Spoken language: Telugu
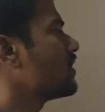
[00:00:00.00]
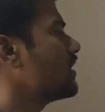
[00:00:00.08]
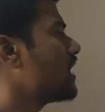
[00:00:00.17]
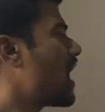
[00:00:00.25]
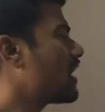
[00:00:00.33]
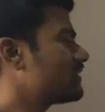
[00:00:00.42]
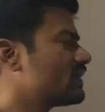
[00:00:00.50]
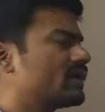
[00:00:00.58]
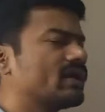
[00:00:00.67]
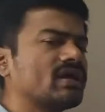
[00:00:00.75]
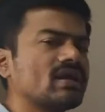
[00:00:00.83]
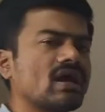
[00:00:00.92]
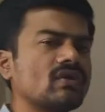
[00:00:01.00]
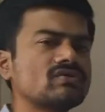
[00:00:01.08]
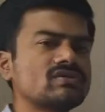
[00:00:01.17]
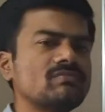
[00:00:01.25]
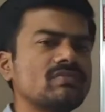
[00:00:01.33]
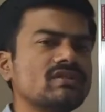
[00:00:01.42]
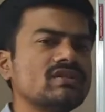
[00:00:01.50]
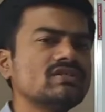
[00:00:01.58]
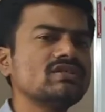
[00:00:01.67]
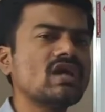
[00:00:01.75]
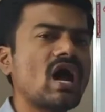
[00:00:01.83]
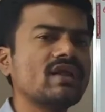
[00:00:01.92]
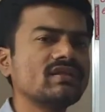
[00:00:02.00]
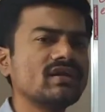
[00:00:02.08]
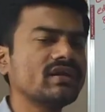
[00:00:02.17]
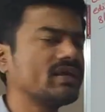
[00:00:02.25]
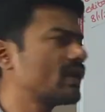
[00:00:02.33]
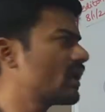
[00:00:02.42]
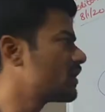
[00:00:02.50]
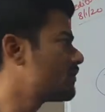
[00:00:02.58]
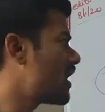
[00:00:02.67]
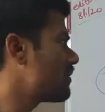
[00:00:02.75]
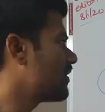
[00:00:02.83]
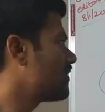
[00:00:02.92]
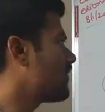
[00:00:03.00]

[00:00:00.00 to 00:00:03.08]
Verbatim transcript: ఈ ఆర్థిక నేరాలకు సంబంధించి ఆర్థిక నేరాలకు పాల్పడ్డ